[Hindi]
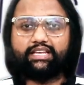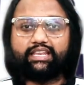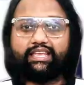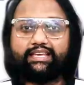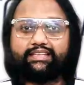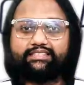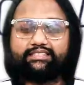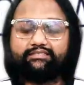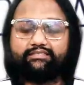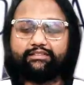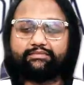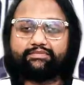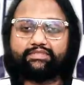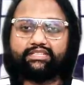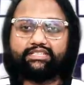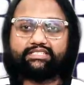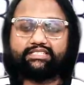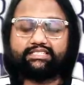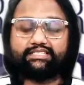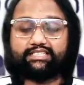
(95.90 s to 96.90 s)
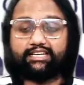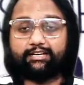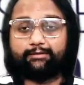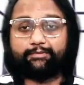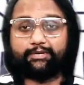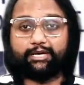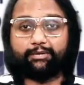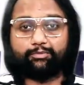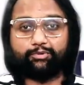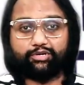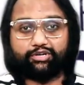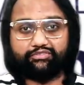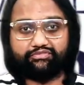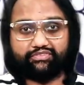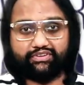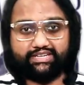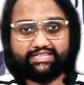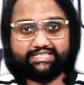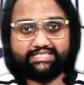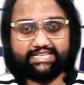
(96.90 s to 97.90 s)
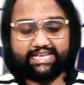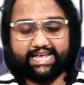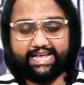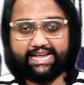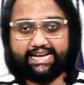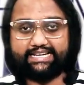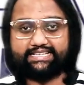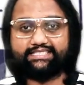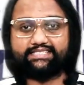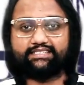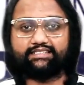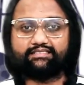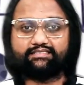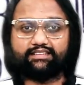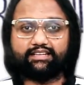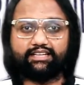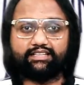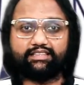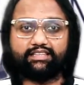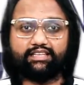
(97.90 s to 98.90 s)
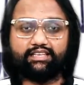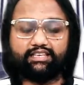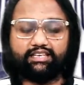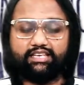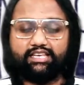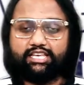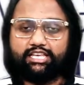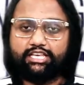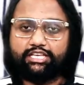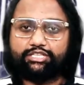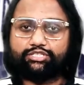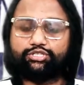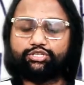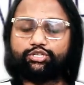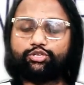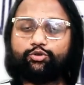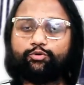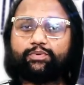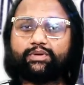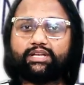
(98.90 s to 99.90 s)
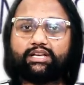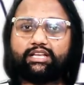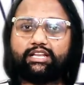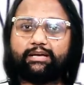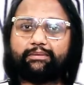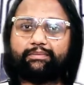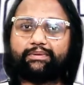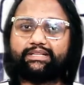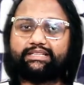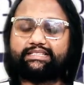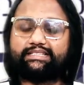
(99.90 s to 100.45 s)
सारी ऐसी वेबसाइट्स हैं जहां पे आपको डिफरेंट एड्स नज़र आते हैं जिनके ऊपर अगर आप